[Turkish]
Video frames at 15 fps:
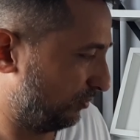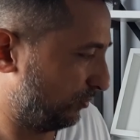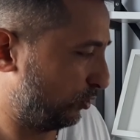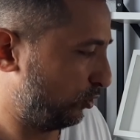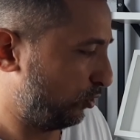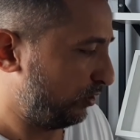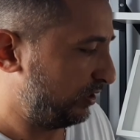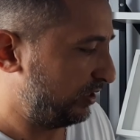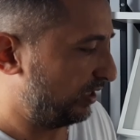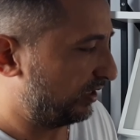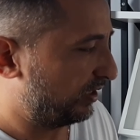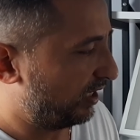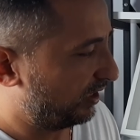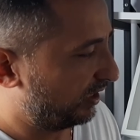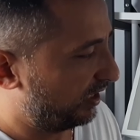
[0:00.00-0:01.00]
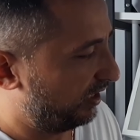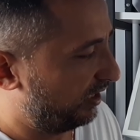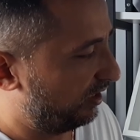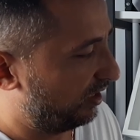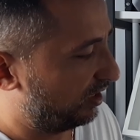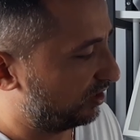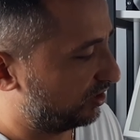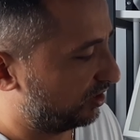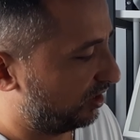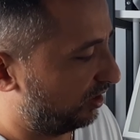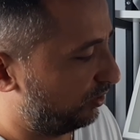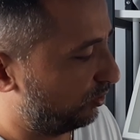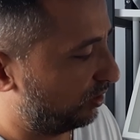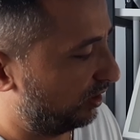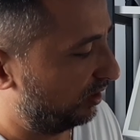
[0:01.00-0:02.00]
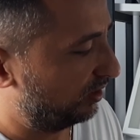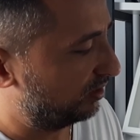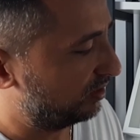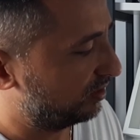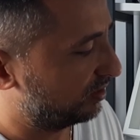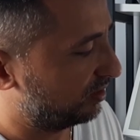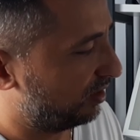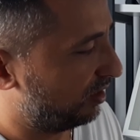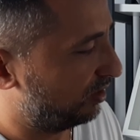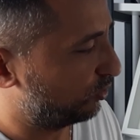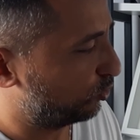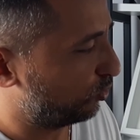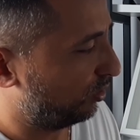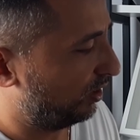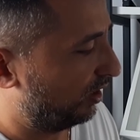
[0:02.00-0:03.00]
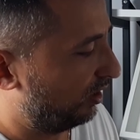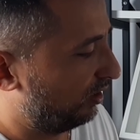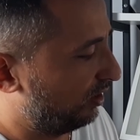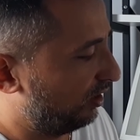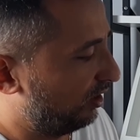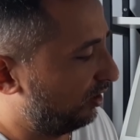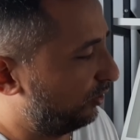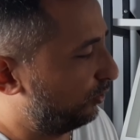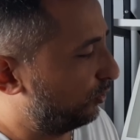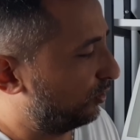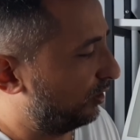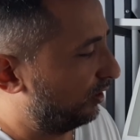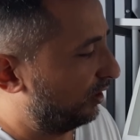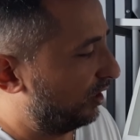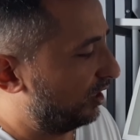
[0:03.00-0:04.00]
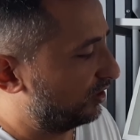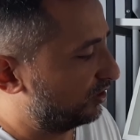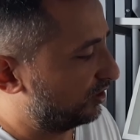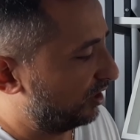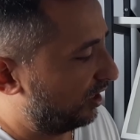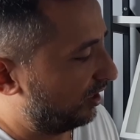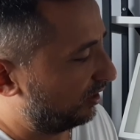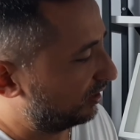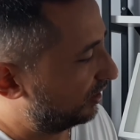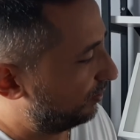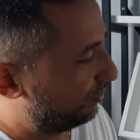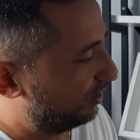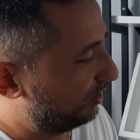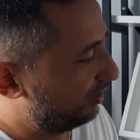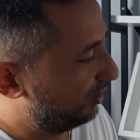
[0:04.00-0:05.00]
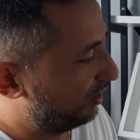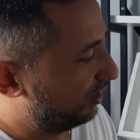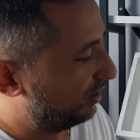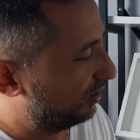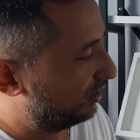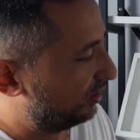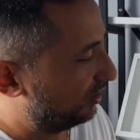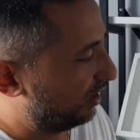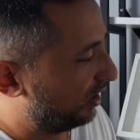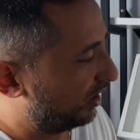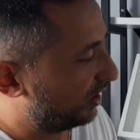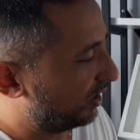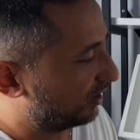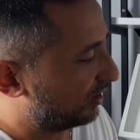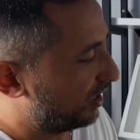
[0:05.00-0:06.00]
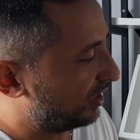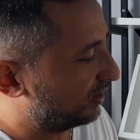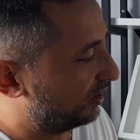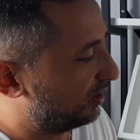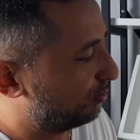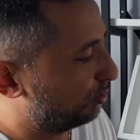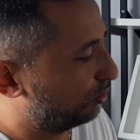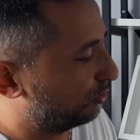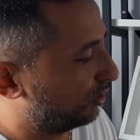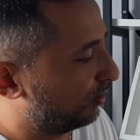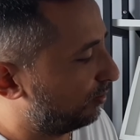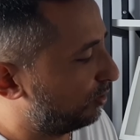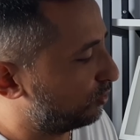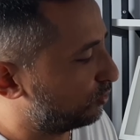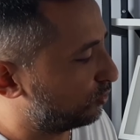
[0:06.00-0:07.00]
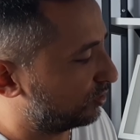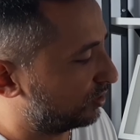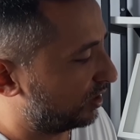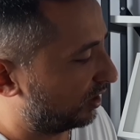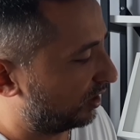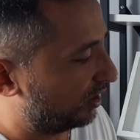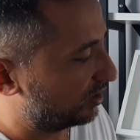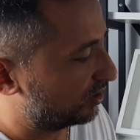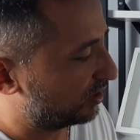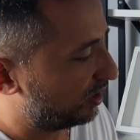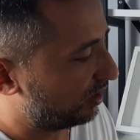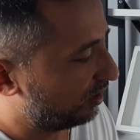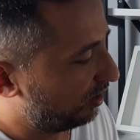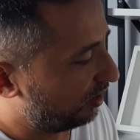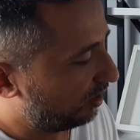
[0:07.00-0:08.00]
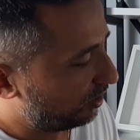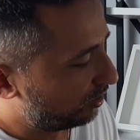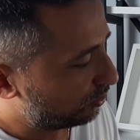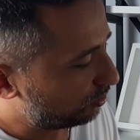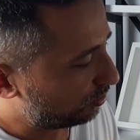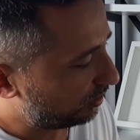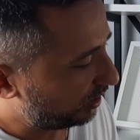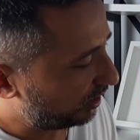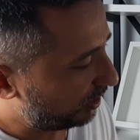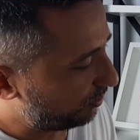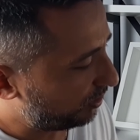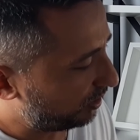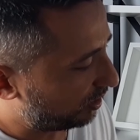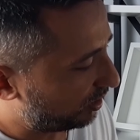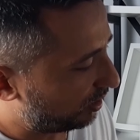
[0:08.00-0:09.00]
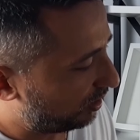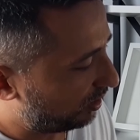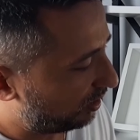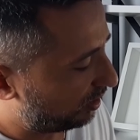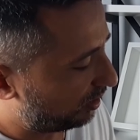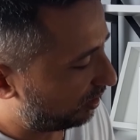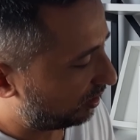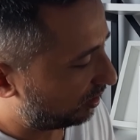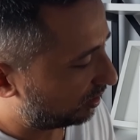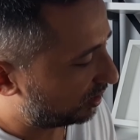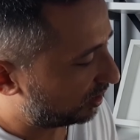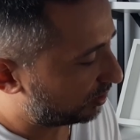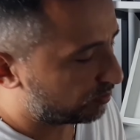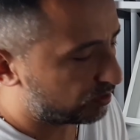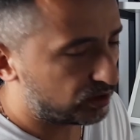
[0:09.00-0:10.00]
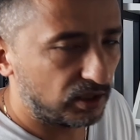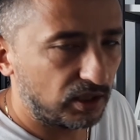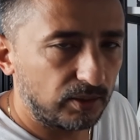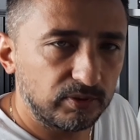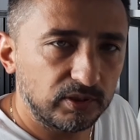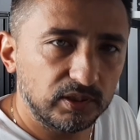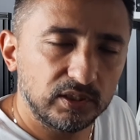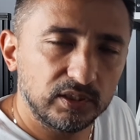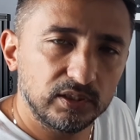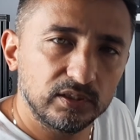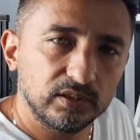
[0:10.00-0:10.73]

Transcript: Joystick'ten gene aşağı yukarı sağa sola yukarı aşağı gibi e, hareketlerde de bulundurabiliyorsunuz arkadaşlar. Şurada yine bir e, kırmızıyla bir